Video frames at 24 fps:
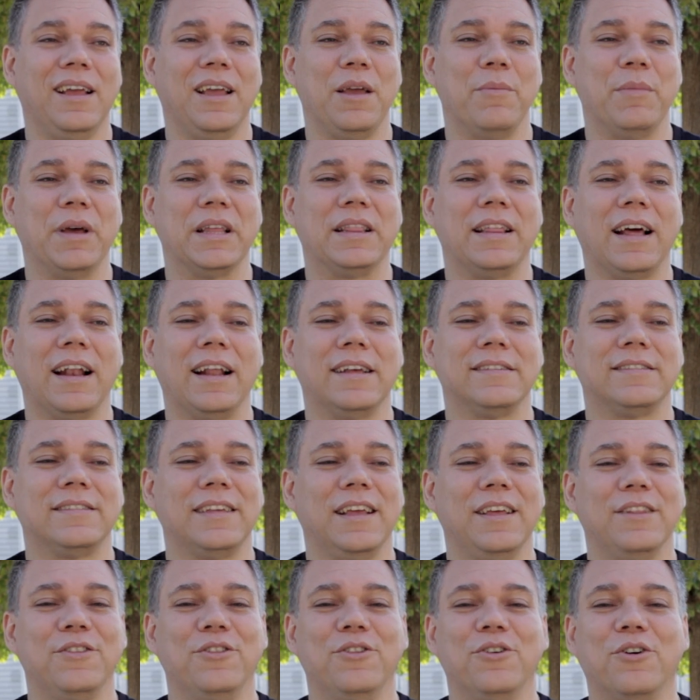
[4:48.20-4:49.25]
me están
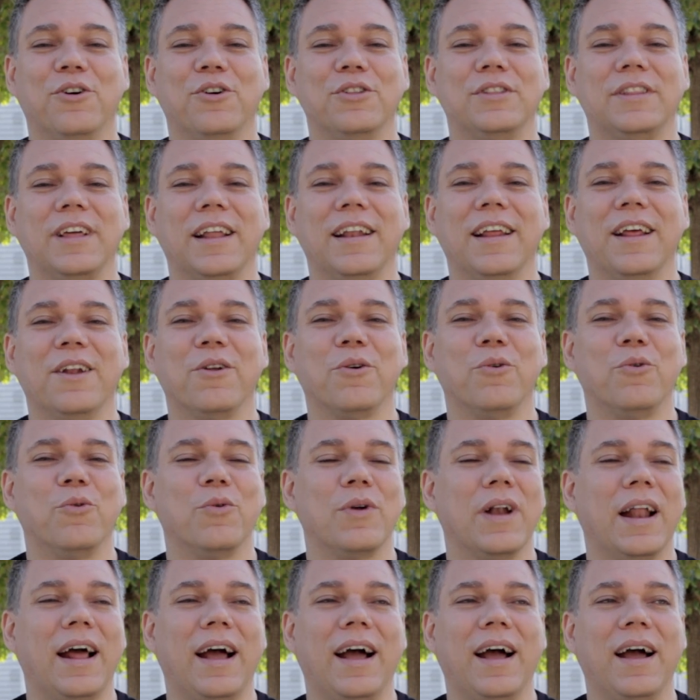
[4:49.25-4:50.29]
haciendo tener
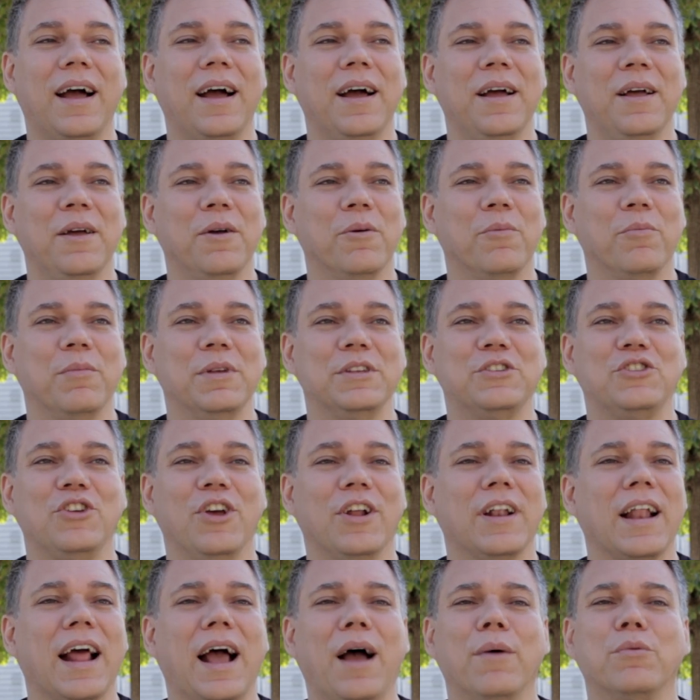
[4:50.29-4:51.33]
una
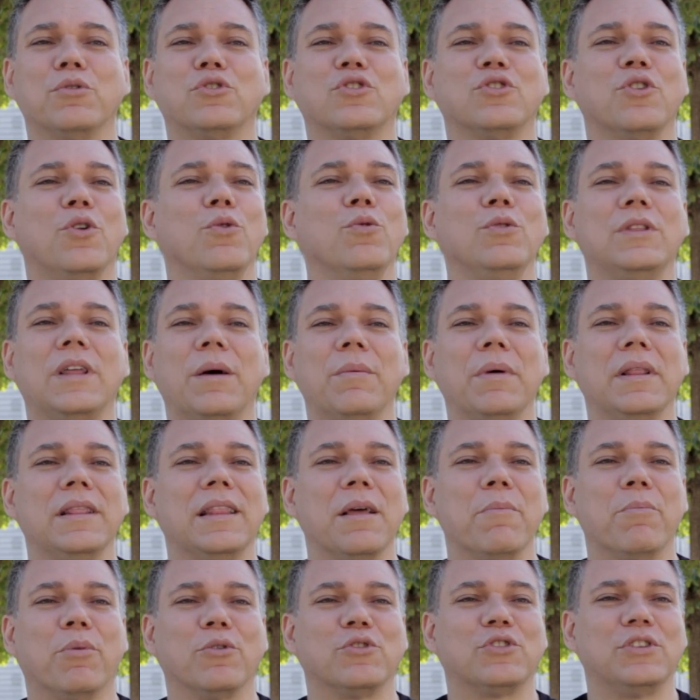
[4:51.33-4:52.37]
visión
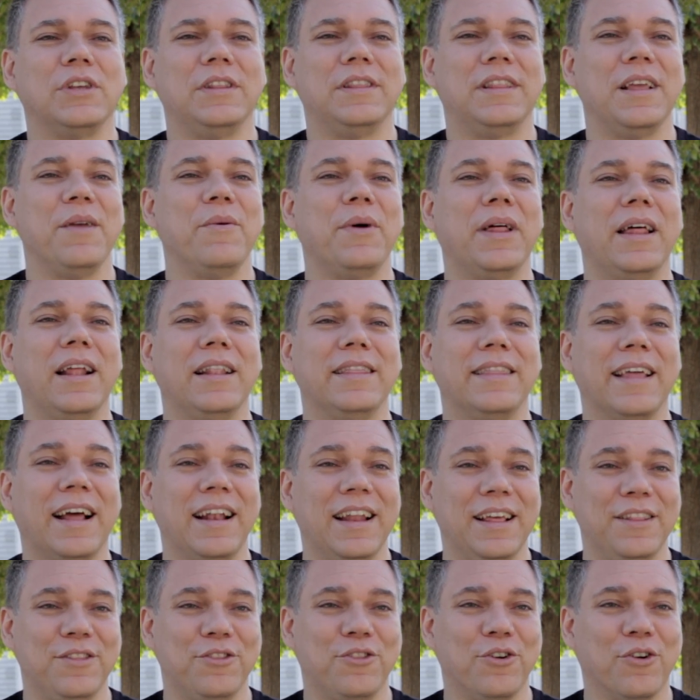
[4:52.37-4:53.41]
absolutamente positiva del
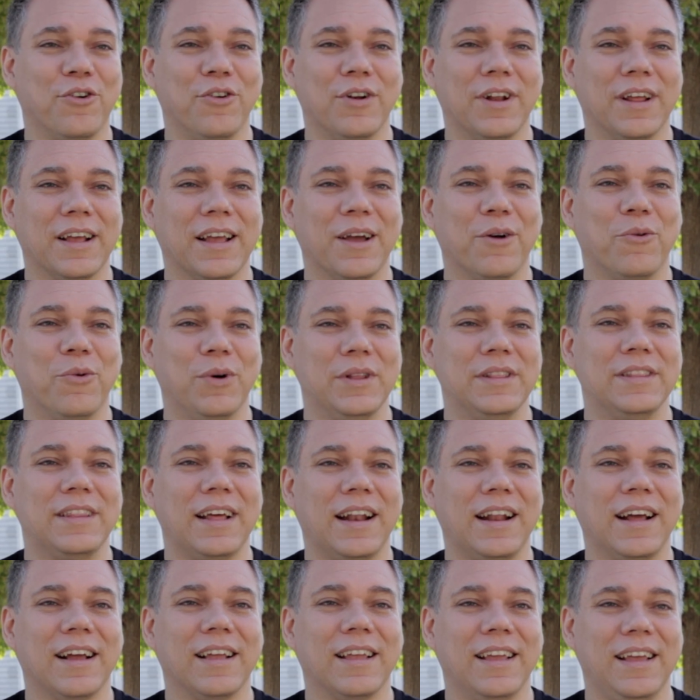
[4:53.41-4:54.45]
talento con el que
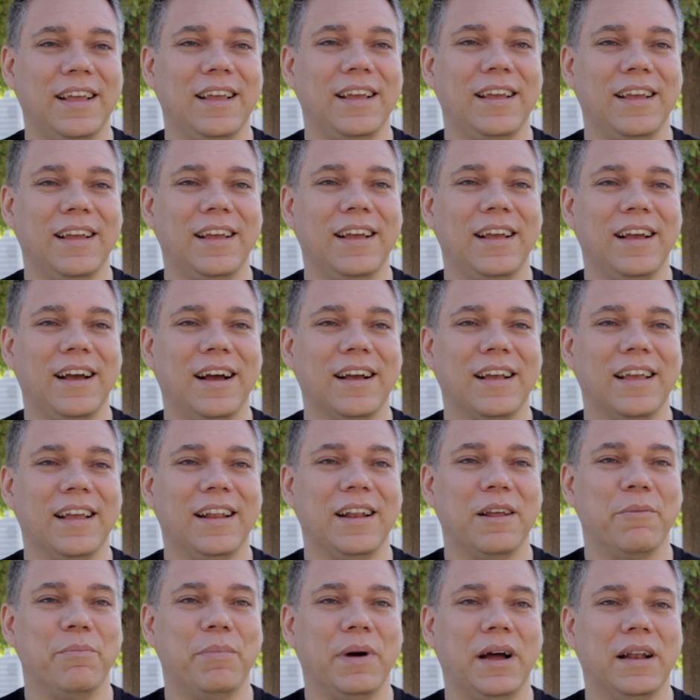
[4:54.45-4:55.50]
cuentan aquí, aquí
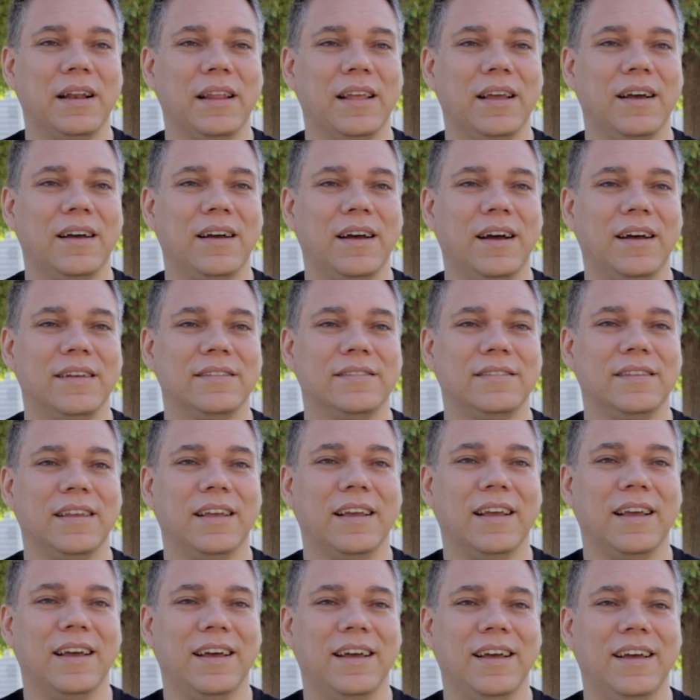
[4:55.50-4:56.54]
en España.
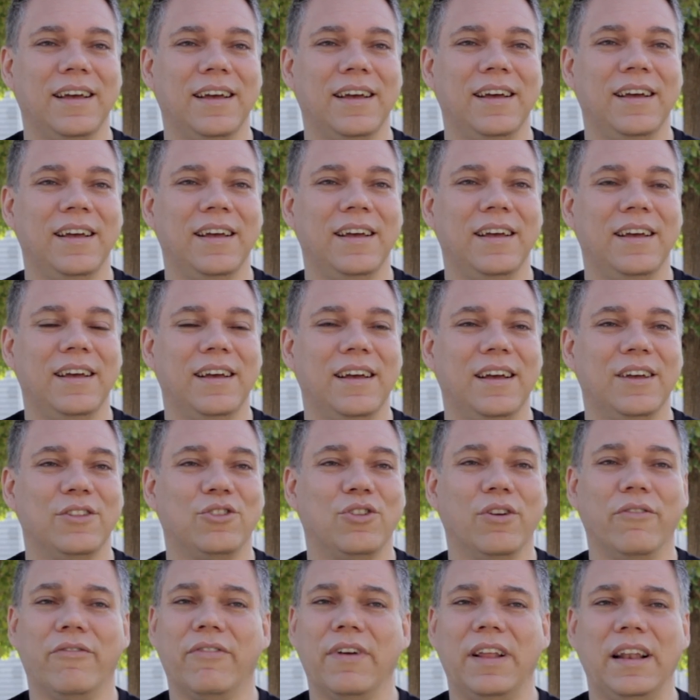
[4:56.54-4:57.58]
Así que
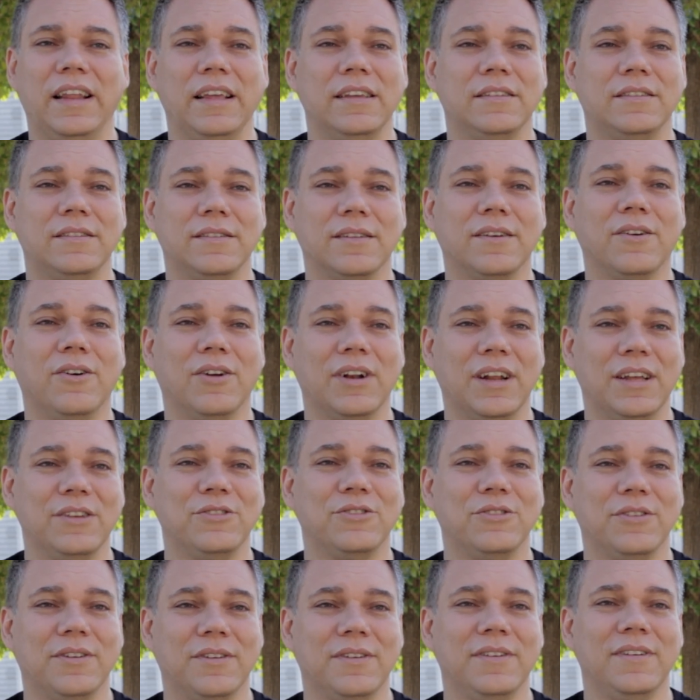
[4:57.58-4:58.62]
estoy feliz con
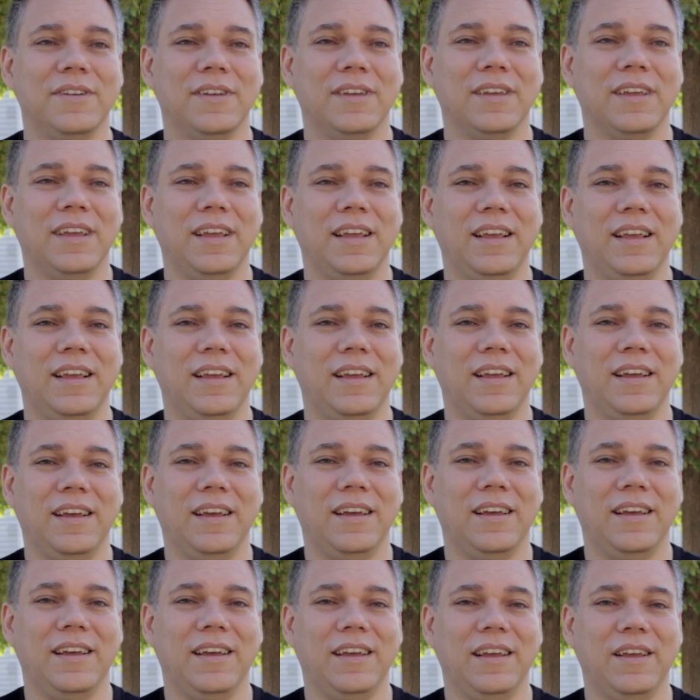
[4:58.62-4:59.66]
eso
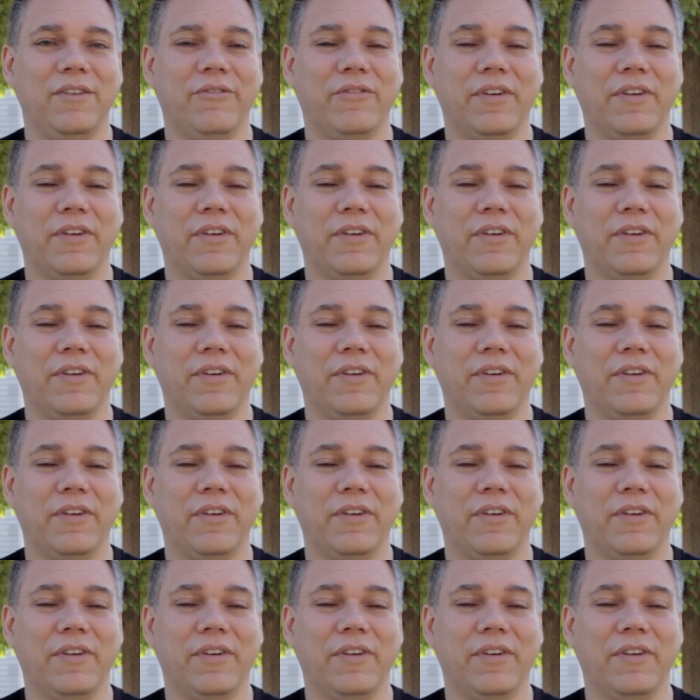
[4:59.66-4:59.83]
y,